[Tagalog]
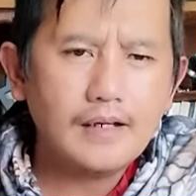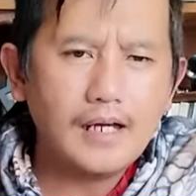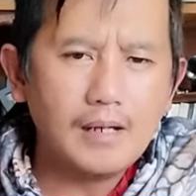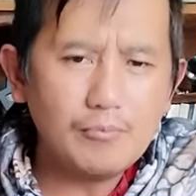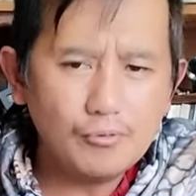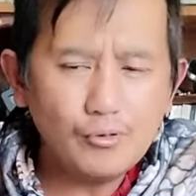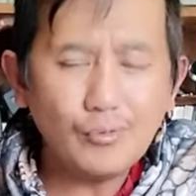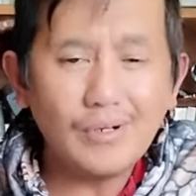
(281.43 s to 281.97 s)

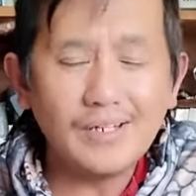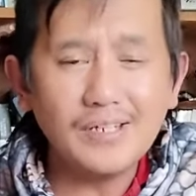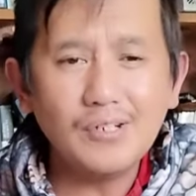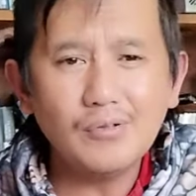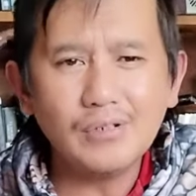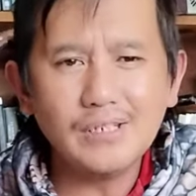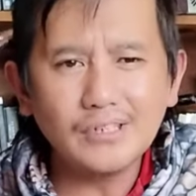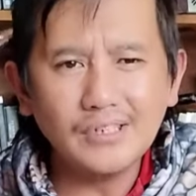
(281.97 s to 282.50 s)
Amuyo
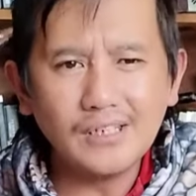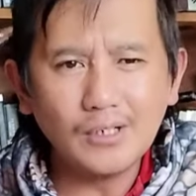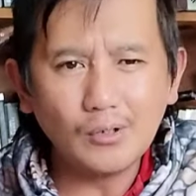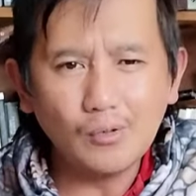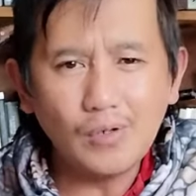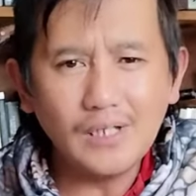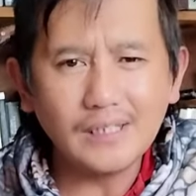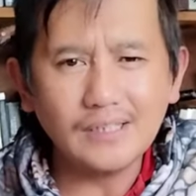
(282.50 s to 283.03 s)
kanino niya
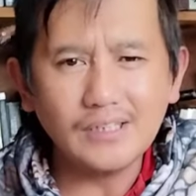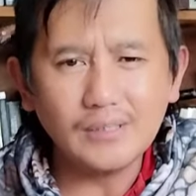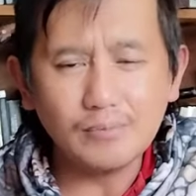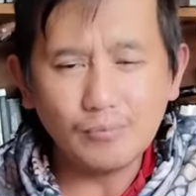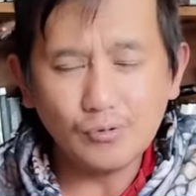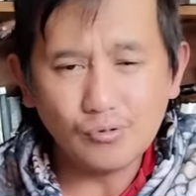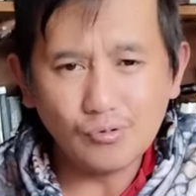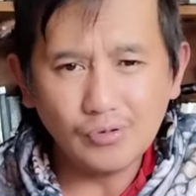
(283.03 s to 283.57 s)
tinanglukat iti
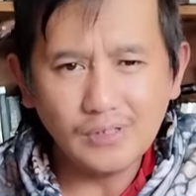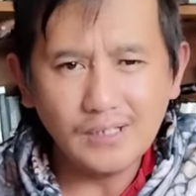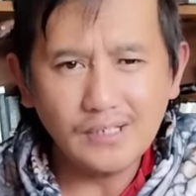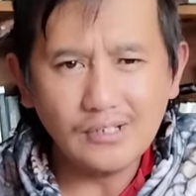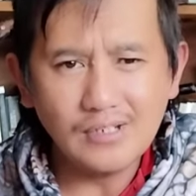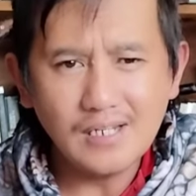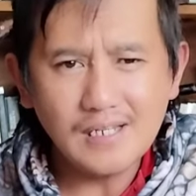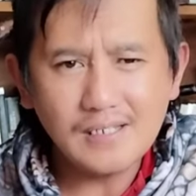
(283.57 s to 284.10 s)
puso ni
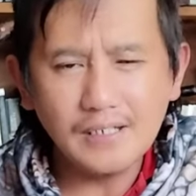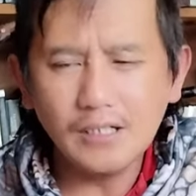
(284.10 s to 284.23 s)
Lydia?